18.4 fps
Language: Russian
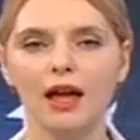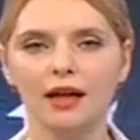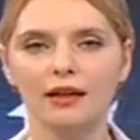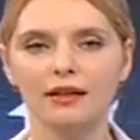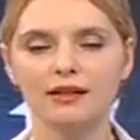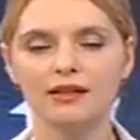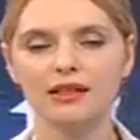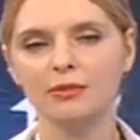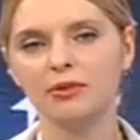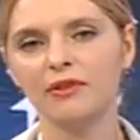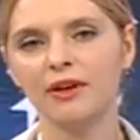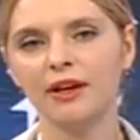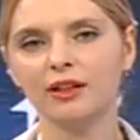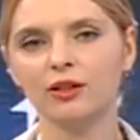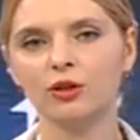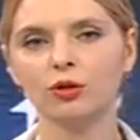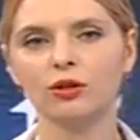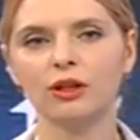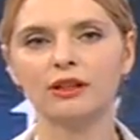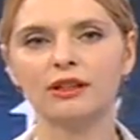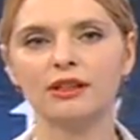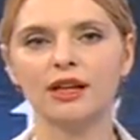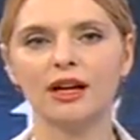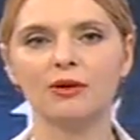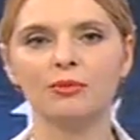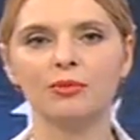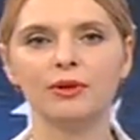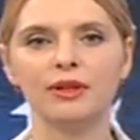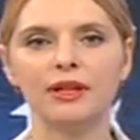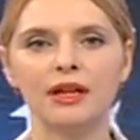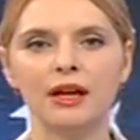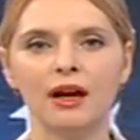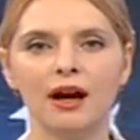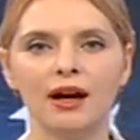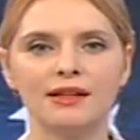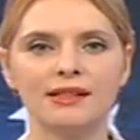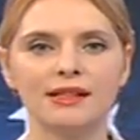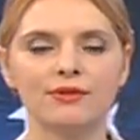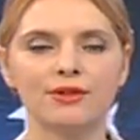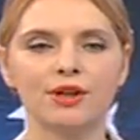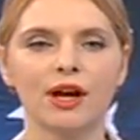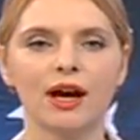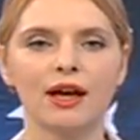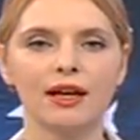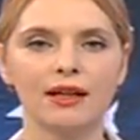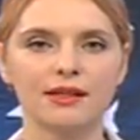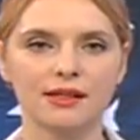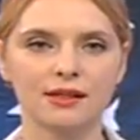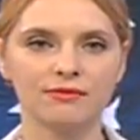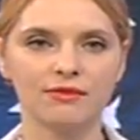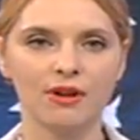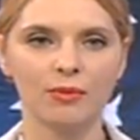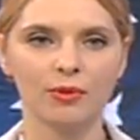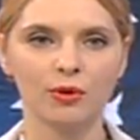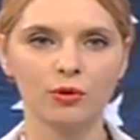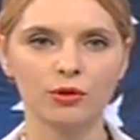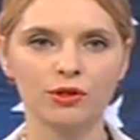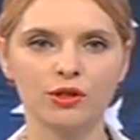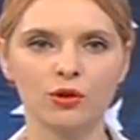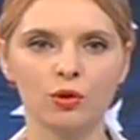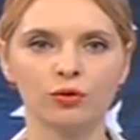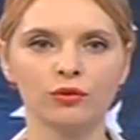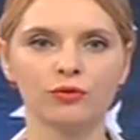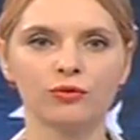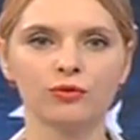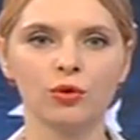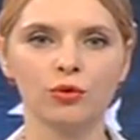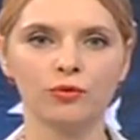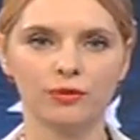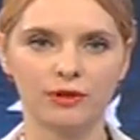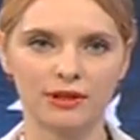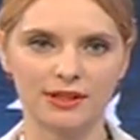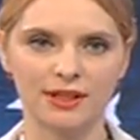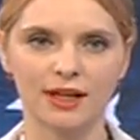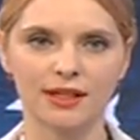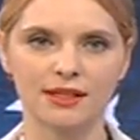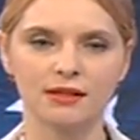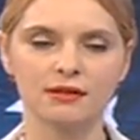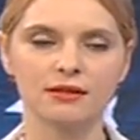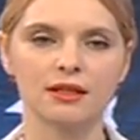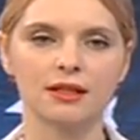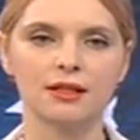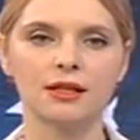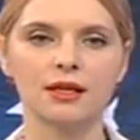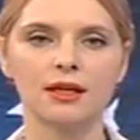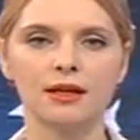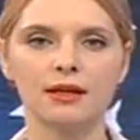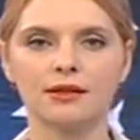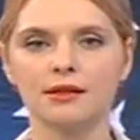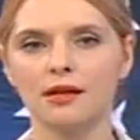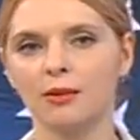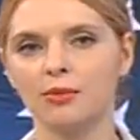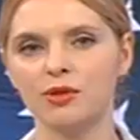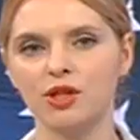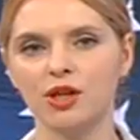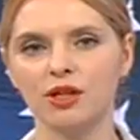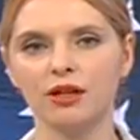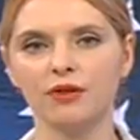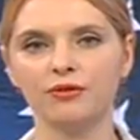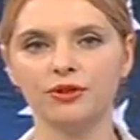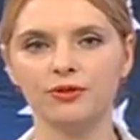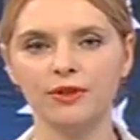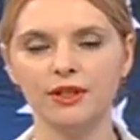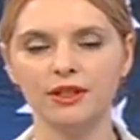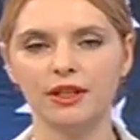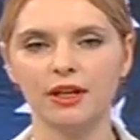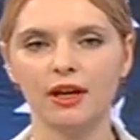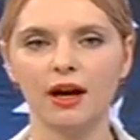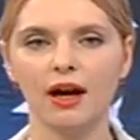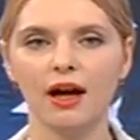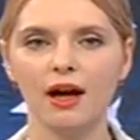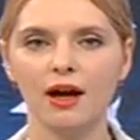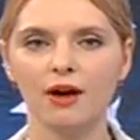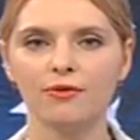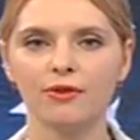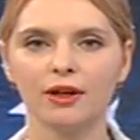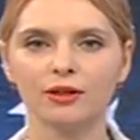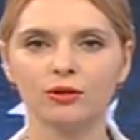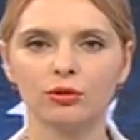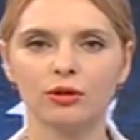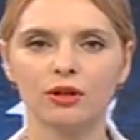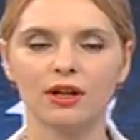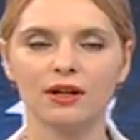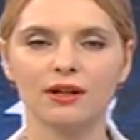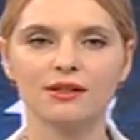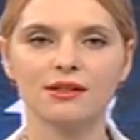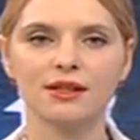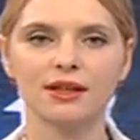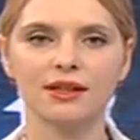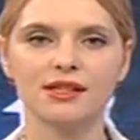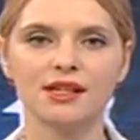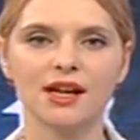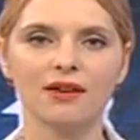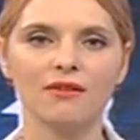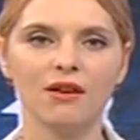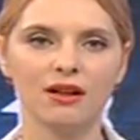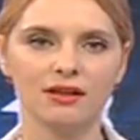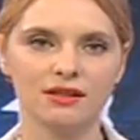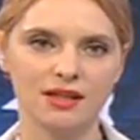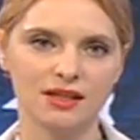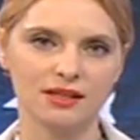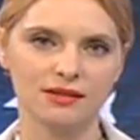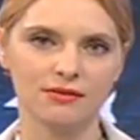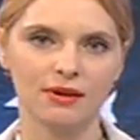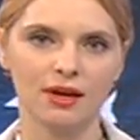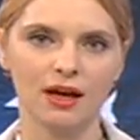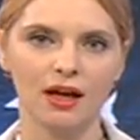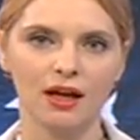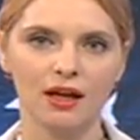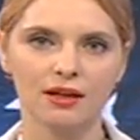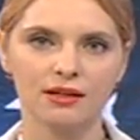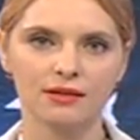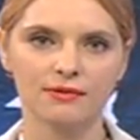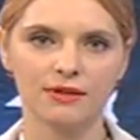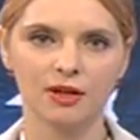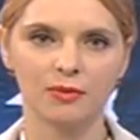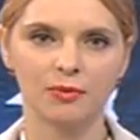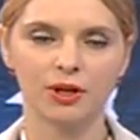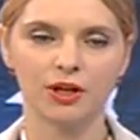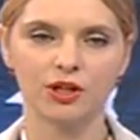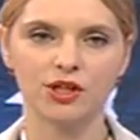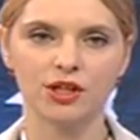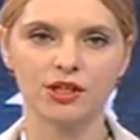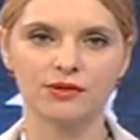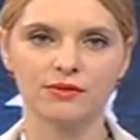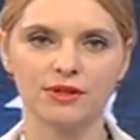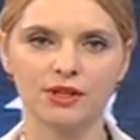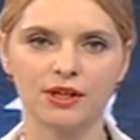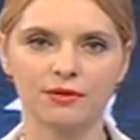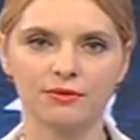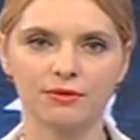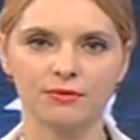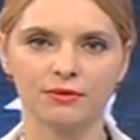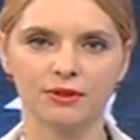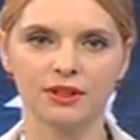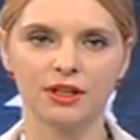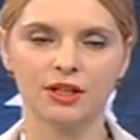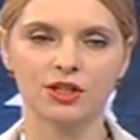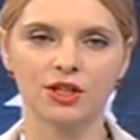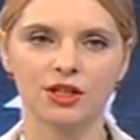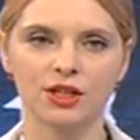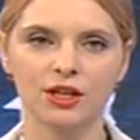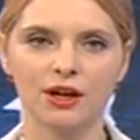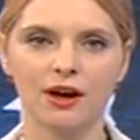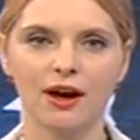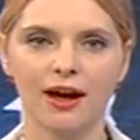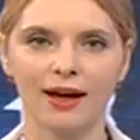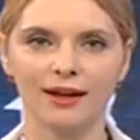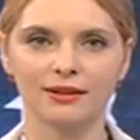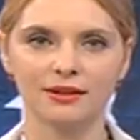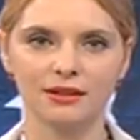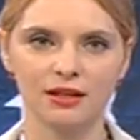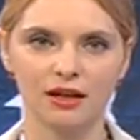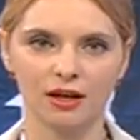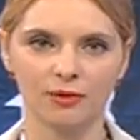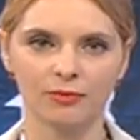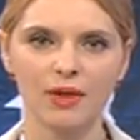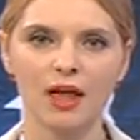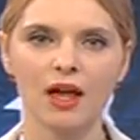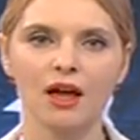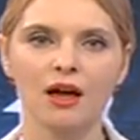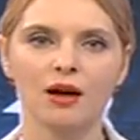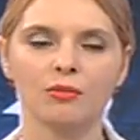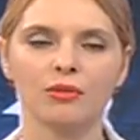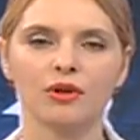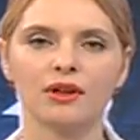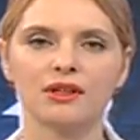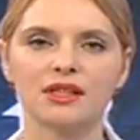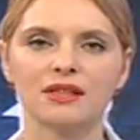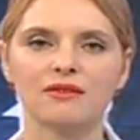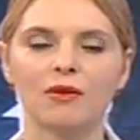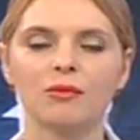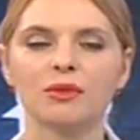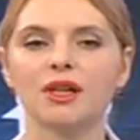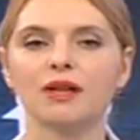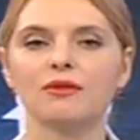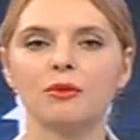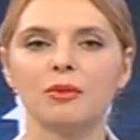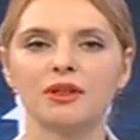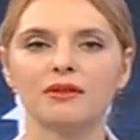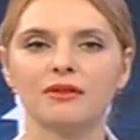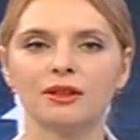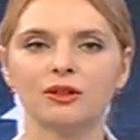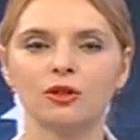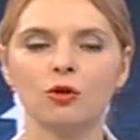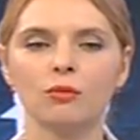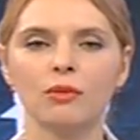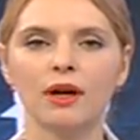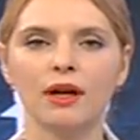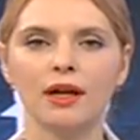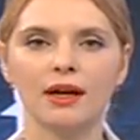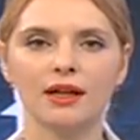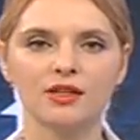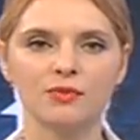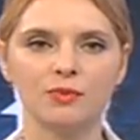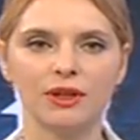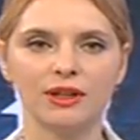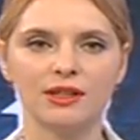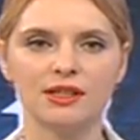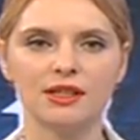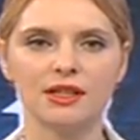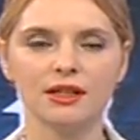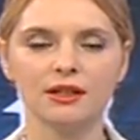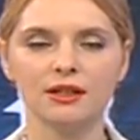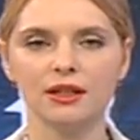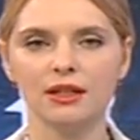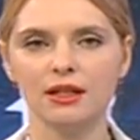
Не забывает Дональд Трамп и о северокорейском вопросе. Он вновь разразился серией сообщений в Твиттере, в которых раскритиковал действия своих предшественников в отношении КНДР. По словам главы Белого дома, экс-президенты